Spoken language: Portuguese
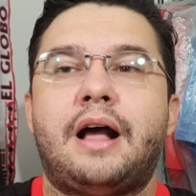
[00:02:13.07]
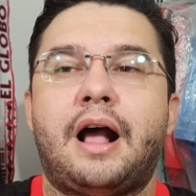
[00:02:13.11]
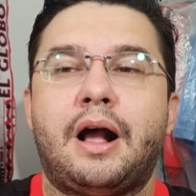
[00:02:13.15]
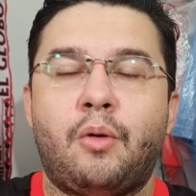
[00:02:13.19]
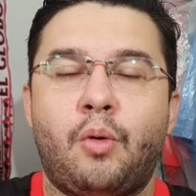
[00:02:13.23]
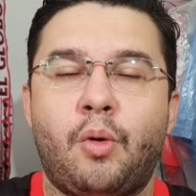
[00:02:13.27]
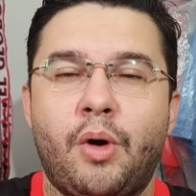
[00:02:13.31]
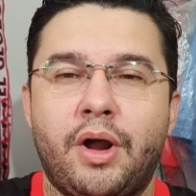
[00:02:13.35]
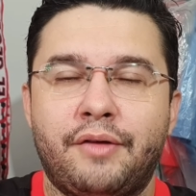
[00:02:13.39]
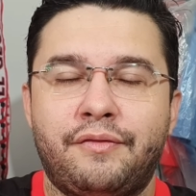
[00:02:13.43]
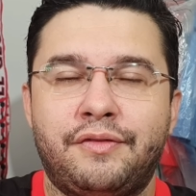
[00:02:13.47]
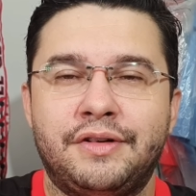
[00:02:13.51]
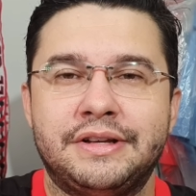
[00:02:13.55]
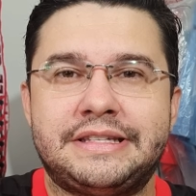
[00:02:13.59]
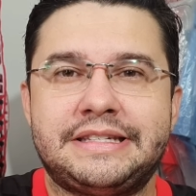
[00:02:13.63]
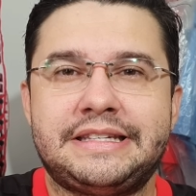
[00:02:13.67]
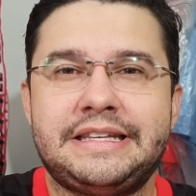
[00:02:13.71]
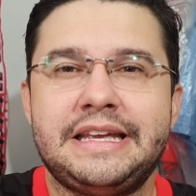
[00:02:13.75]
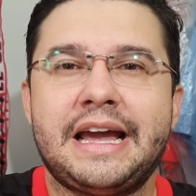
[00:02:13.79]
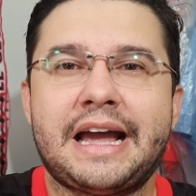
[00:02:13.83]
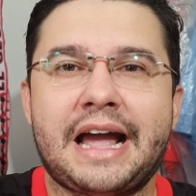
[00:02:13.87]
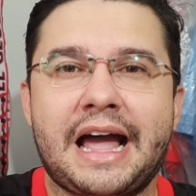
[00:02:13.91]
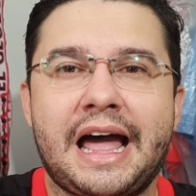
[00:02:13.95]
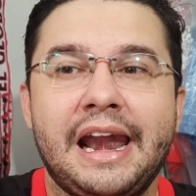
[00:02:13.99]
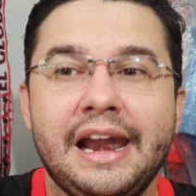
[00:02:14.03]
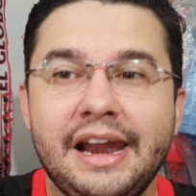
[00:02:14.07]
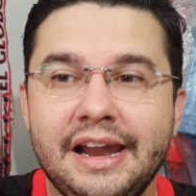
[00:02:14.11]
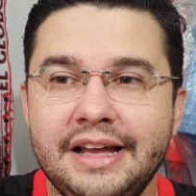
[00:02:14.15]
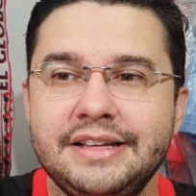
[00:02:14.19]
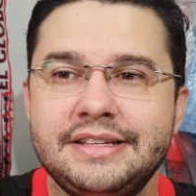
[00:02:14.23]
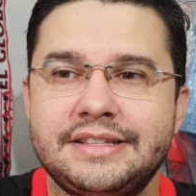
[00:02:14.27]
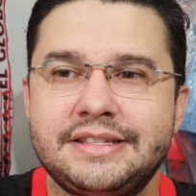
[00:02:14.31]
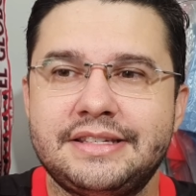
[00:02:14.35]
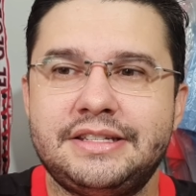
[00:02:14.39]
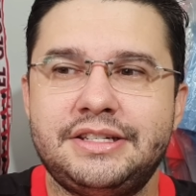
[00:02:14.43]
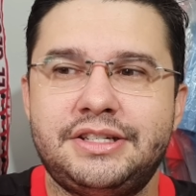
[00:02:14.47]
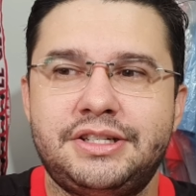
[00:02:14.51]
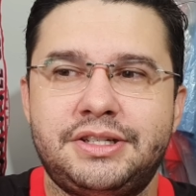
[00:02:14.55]
Agora você errar
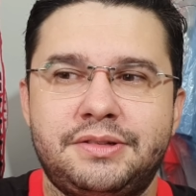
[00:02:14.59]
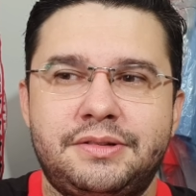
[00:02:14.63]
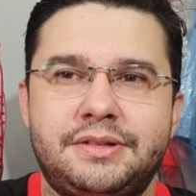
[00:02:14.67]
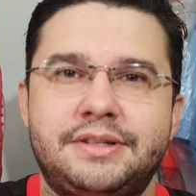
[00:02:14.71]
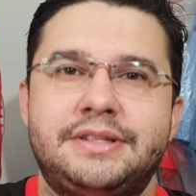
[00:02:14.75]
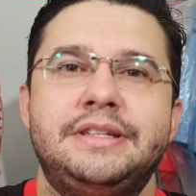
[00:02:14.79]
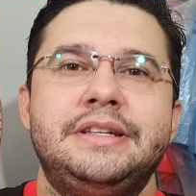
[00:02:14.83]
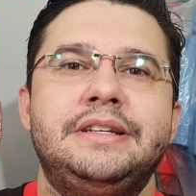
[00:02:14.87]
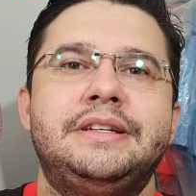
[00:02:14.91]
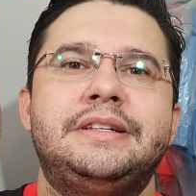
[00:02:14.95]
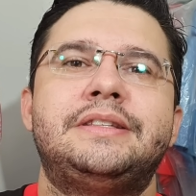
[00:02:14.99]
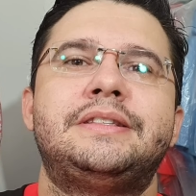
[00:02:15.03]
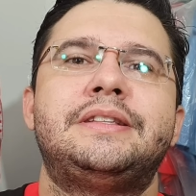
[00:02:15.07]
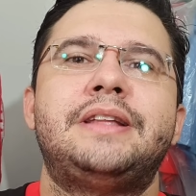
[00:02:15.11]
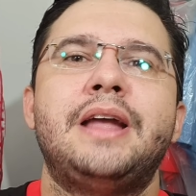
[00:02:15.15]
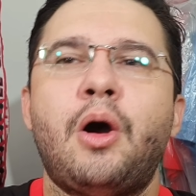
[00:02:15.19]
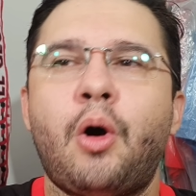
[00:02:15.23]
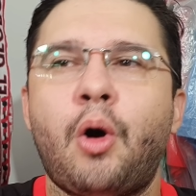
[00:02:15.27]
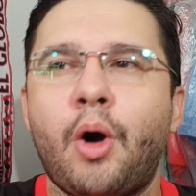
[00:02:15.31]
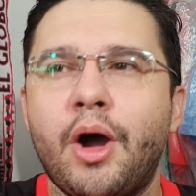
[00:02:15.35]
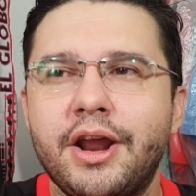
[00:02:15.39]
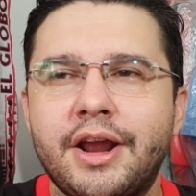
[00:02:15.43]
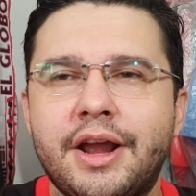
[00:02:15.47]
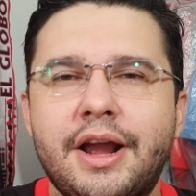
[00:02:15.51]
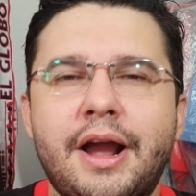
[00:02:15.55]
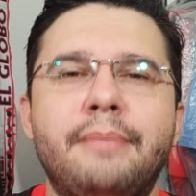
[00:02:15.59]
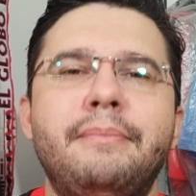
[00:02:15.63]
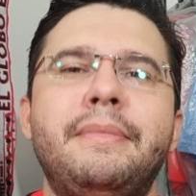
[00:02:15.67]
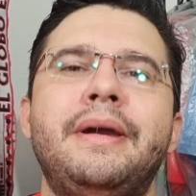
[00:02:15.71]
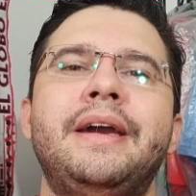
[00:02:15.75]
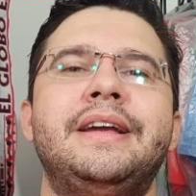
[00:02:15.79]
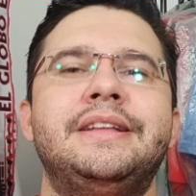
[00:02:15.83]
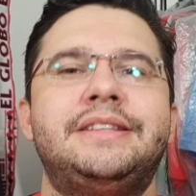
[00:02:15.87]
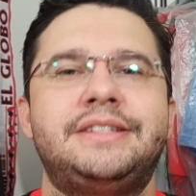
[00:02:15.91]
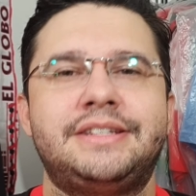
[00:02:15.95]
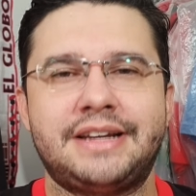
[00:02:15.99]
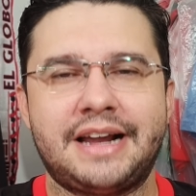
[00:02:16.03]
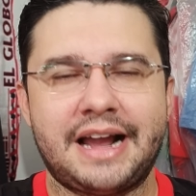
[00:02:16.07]
lances, assim, que
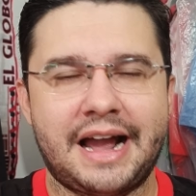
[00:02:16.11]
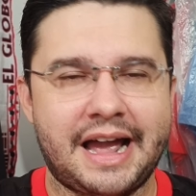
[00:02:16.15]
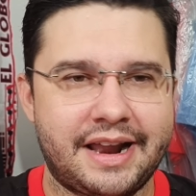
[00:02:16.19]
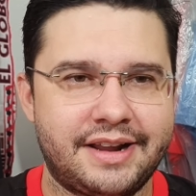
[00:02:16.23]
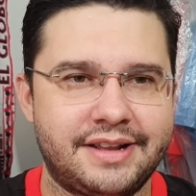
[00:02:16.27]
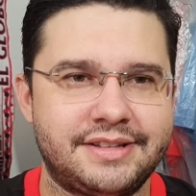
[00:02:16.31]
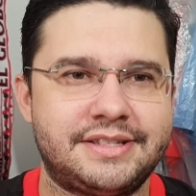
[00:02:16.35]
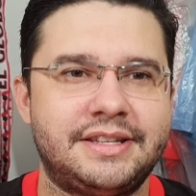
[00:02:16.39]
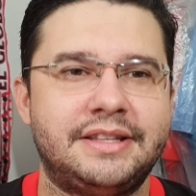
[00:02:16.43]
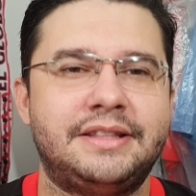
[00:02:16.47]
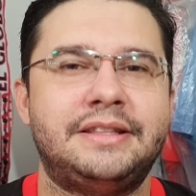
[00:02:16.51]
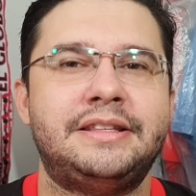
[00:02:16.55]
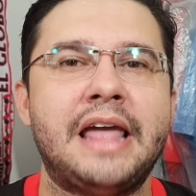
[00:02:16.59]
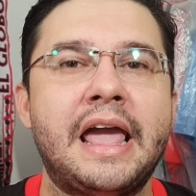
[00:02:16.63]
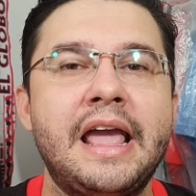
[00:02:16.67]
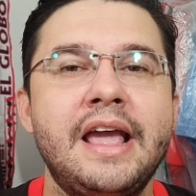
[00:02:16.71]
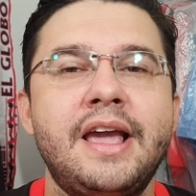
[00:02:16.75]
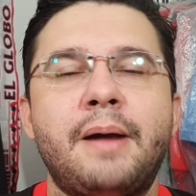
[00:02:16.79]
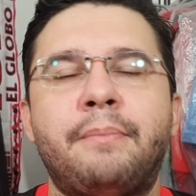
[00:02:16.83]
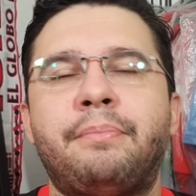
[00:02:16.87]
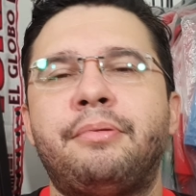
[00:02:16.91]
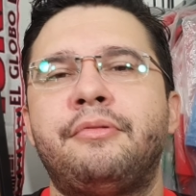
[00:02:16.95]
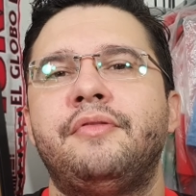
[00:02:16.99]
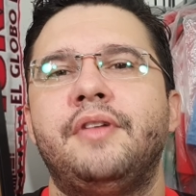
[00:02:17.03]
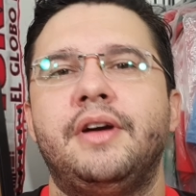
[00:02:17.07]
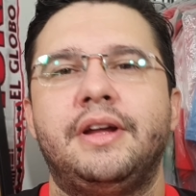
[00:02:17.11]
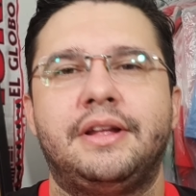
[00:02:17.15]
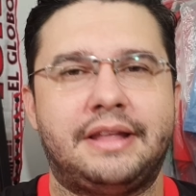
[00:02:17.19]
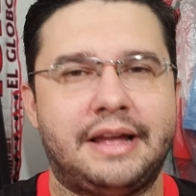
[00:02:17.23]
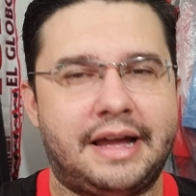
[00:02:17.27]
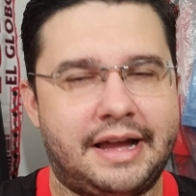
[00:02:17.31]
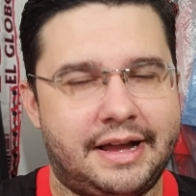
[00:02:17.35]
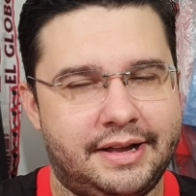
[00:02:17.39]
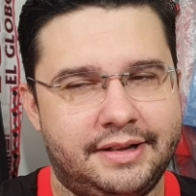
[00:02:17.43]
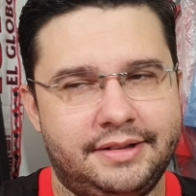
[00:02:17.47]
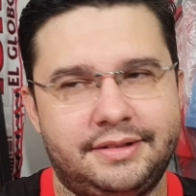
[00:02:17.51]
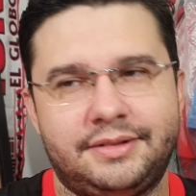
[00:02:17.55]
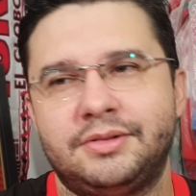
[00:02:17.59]
teoricamente, cara, você tem que
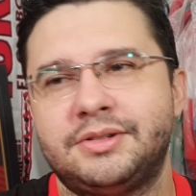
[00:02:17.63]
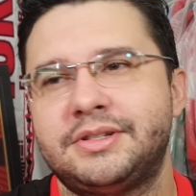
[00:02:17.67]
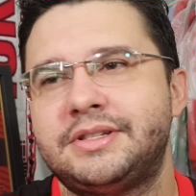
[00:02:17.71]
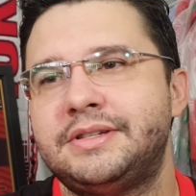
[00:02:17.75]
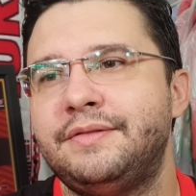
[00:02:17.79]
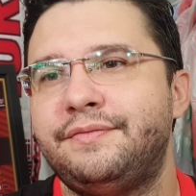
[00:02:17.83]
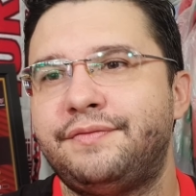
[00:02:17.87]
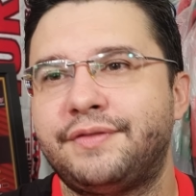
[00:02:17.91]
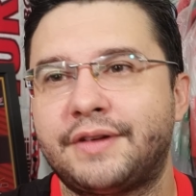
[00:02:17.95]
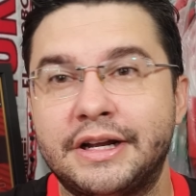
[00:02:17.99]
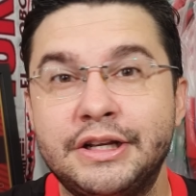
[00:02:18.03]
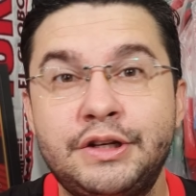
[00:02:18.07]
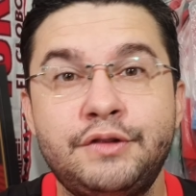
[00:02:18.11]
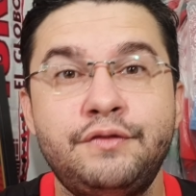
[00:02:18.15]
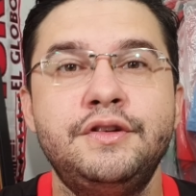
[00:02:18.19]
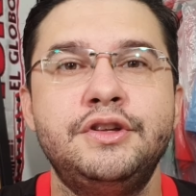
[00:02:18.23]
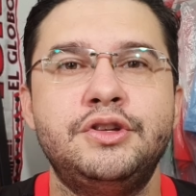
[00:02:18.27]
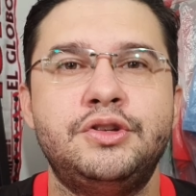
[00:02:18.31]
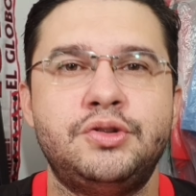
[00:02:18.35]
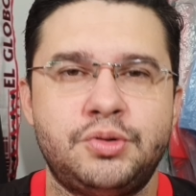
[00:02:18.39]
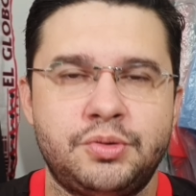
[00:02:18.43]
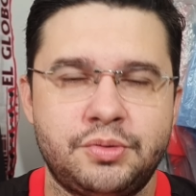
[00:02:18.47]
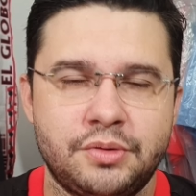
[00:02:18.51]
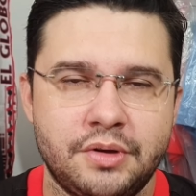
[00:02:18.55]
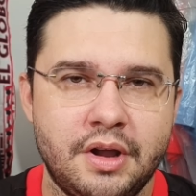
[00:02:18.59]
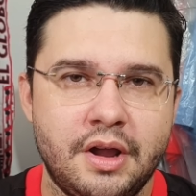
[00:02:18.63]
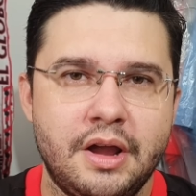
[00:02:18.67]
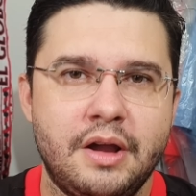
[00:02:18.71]
aproveitar, então assim, fica difícil.